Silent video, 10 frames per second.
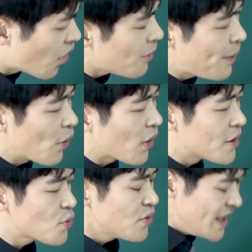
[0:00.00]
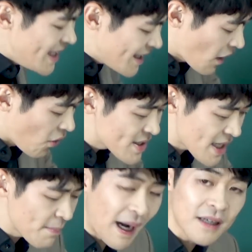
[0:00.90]
영어를 배워가지고 이
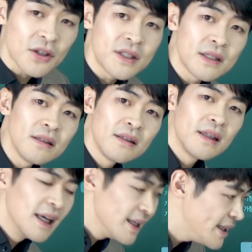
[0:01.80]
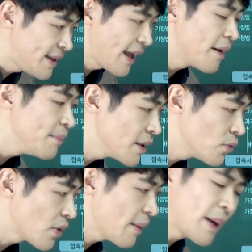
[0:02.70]
경쟁 박터지는 이
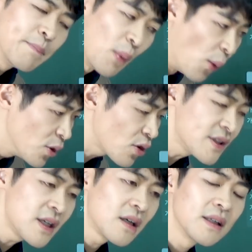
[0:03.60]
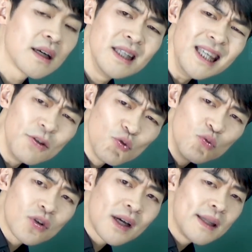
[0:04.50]
대한민국에만 머물 것이 아니라 이
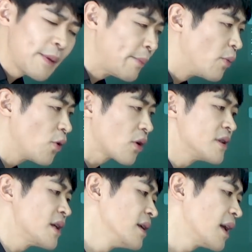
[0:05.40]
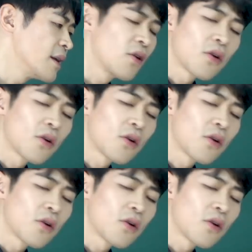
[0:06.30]
우물 안에만 머물 것이 아니라